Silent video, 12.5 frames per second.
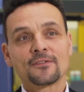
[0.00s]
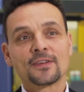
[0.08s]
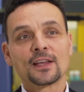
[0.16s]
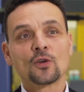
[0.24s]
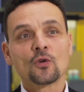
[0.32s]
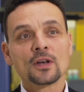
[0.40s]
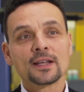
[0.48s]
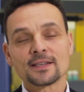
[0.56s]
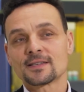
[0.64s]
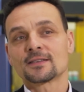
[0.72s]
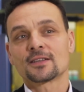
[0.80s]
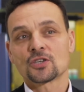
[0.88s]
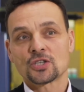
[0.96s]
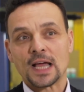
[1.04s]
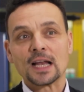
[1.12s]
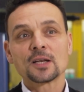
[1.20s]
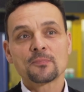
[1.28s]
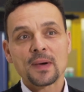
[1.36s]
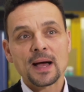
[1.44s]
4.0 ist
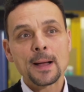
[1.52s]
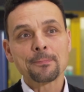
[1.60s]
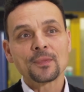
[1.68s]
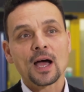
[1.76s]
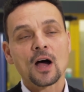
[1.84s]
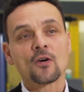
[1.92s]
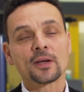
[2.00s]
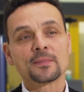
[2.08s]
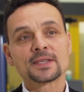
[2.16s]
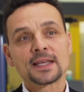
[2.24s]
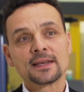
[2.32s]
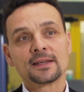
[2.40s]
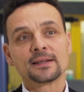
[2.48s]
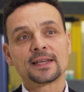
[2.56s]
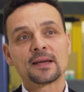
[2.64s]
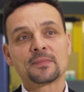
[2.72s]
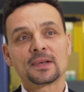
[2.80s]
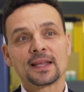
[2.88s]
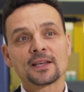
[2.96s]
gestaltbar, auch im Sinne
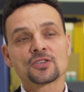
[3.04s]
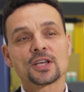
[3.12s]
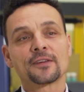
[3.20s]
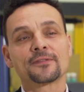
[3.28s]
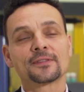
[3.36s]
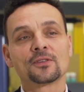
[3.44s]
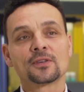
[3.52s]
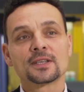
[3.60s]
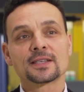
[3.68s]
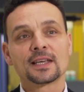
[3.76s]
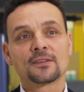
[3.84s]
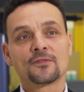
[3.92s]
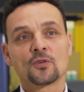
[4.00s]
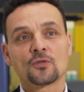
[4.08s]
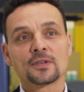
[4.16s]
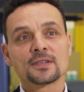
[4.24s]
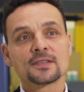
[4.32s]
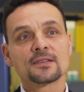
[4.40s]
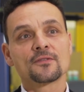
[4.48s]
der Belegschaften. Und es geht für
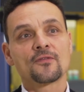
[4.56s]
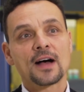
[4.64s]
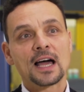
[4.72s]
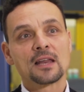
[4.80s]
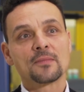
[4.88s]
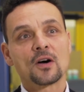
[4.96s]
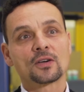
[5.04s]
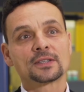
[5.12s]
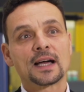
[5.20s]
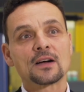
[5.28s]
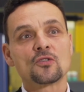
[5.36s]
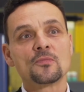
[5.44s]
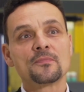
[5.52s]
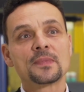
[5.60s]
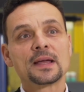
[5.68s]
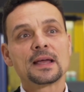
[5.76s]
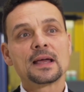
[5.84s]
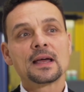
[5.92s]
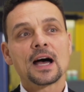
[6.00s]
uns vor allem auch darum,
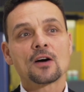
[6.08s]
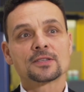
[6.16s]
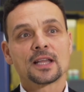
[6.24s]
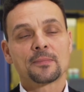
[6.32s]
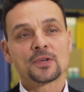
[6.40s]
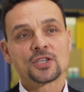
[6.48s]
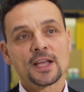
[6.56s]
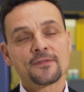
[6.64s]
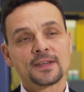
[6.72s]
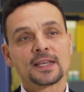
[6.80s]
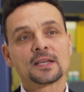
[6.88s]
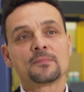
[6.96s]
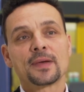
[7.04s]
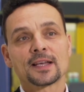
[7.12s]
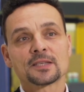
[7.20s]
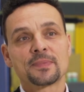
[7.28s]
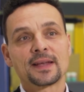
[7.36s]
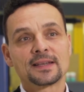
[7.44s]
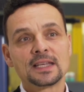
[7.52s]
aus einer beschäftigten
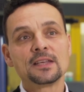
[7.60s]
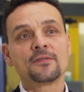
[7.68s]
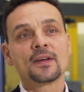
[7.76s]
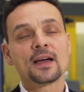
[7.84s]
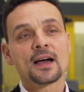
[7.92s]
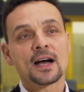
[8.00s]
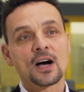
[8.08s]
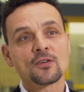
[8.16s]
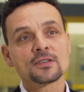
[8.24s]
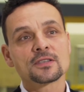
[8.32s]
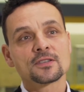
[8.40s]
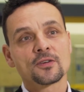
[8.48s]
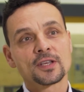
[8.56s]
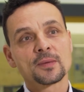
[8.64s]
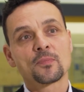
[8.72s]
Perspektive heraus solche